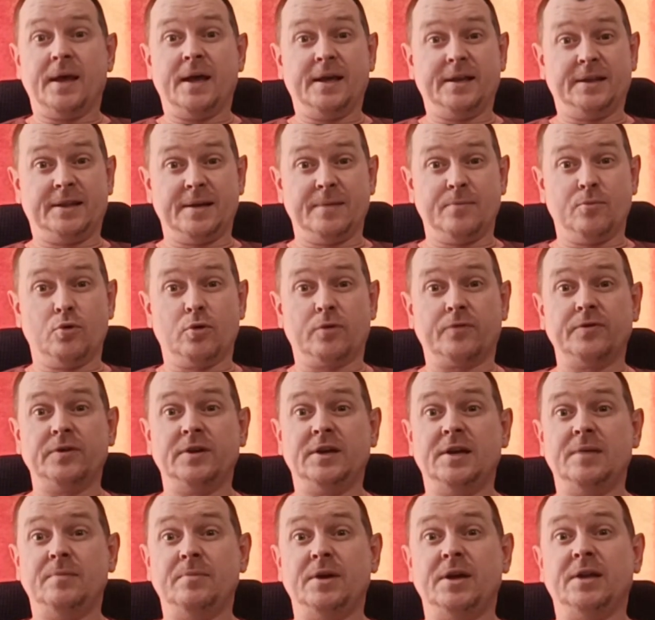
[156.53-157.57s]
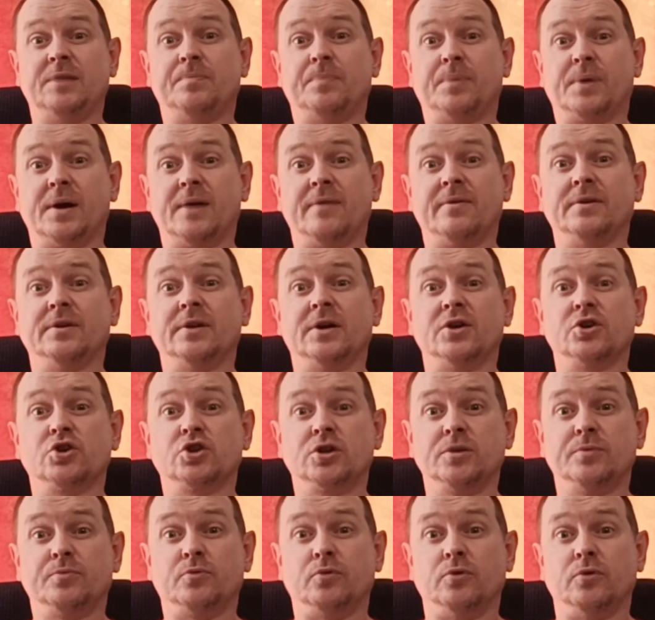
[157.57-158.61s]
Эндоморф не имеет права на
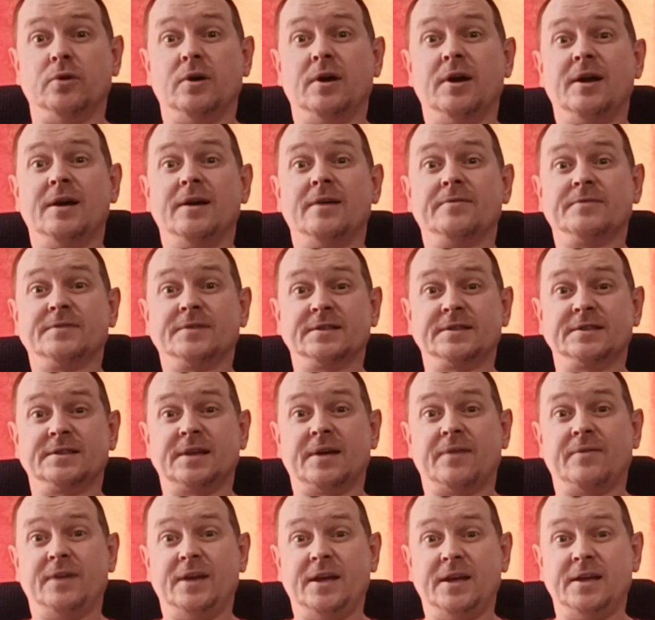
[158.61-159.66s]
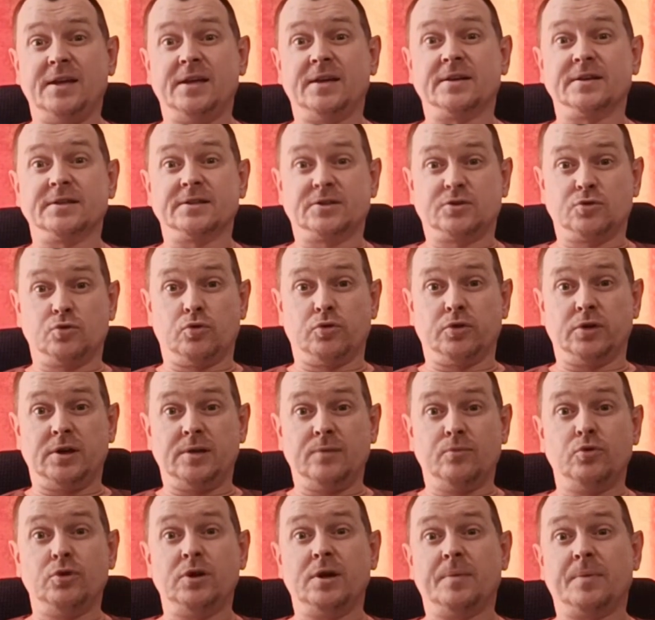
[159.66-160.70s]
ошибку, в составлении рациона.
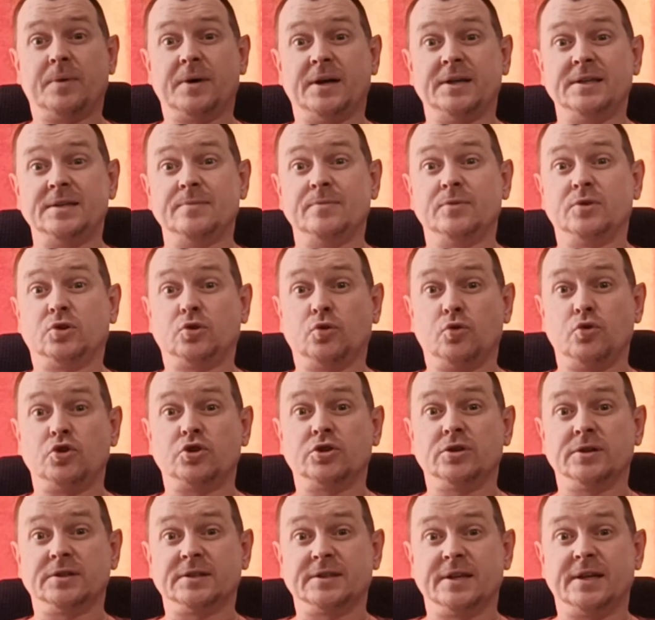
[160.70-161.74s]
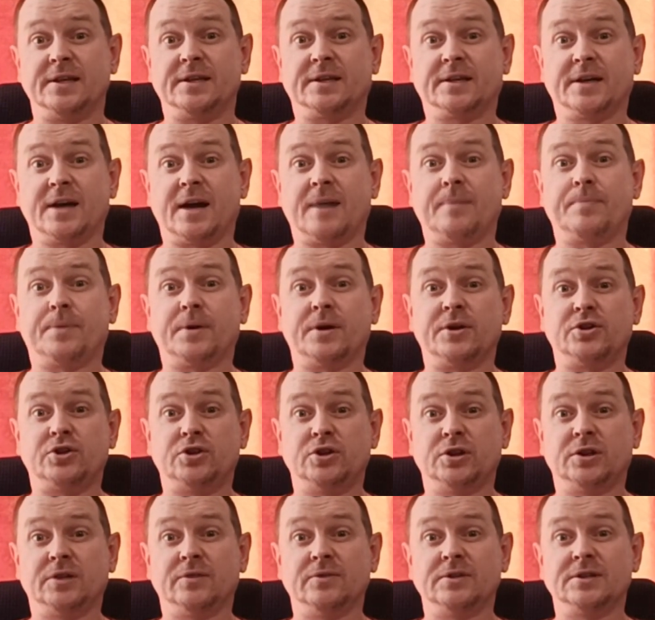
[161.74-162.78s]
Ему необходимо точно знать, как
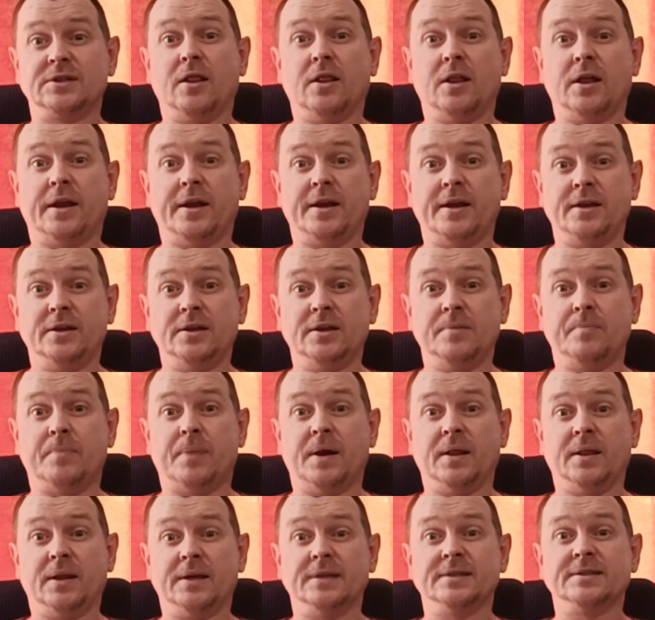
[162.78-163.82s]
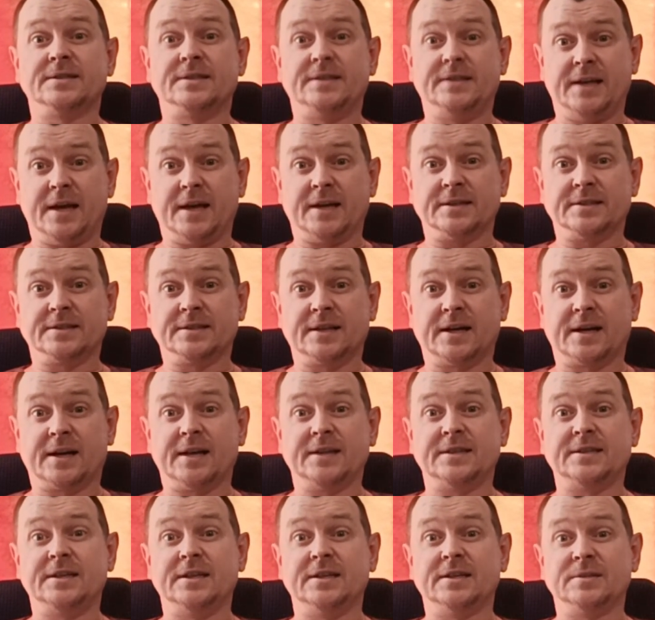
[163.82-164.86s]
просчитывать калорийный баланс дня,
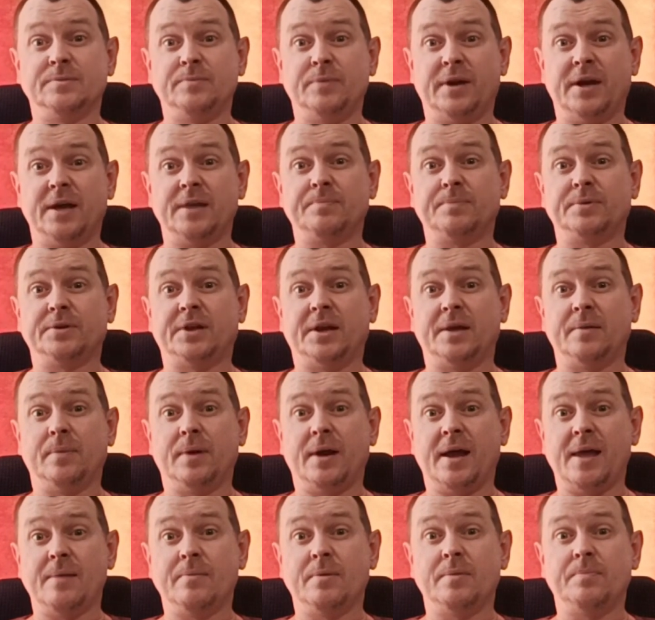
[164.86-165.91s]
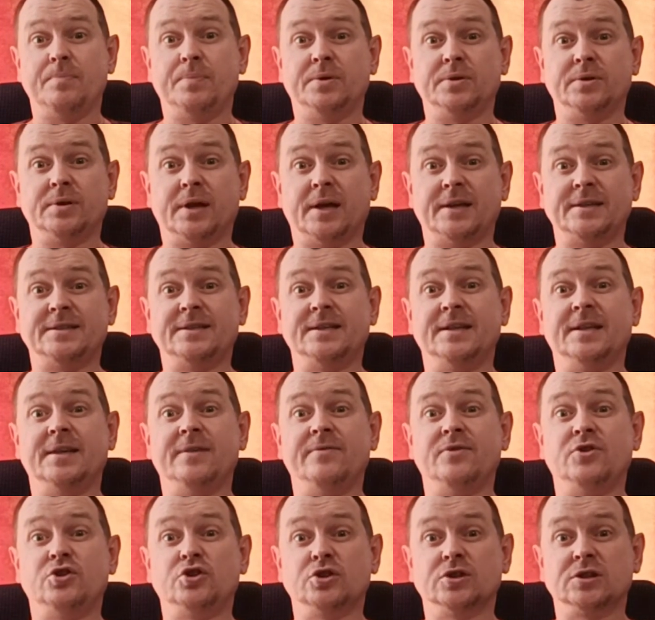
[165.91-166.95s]
старательно измерять потребляемые
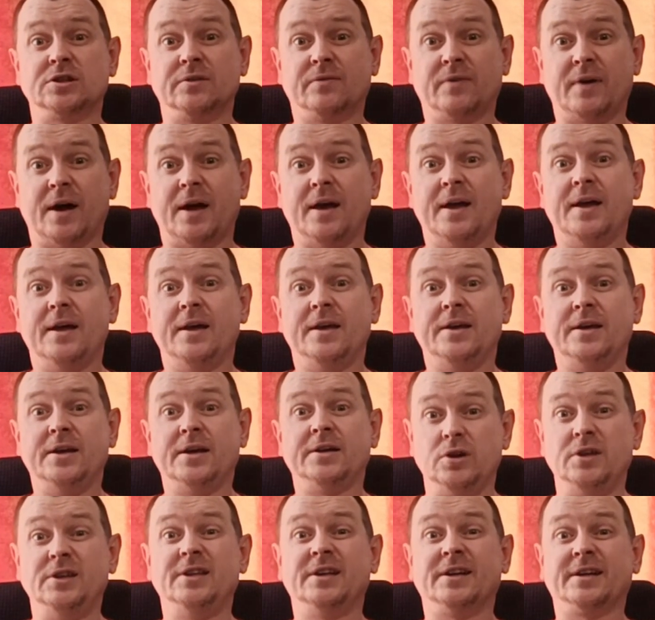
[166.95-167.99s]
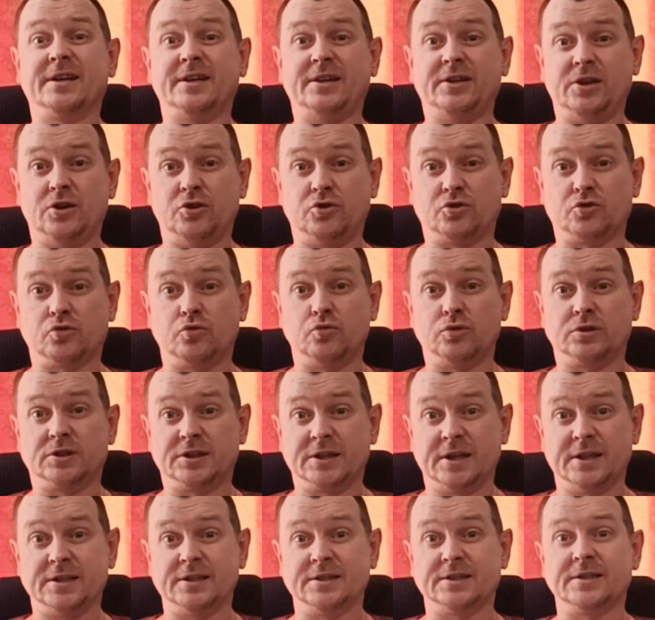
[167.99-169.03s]
питательные вещества, их энергетическую
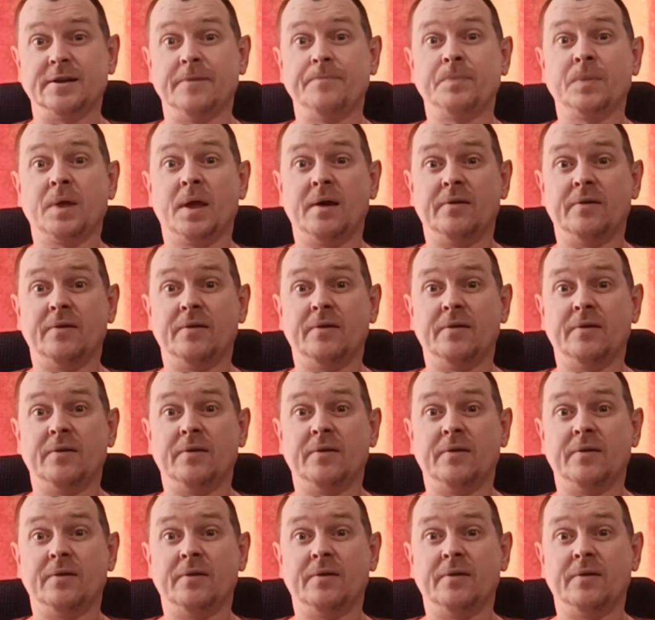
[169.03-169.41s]
ценность.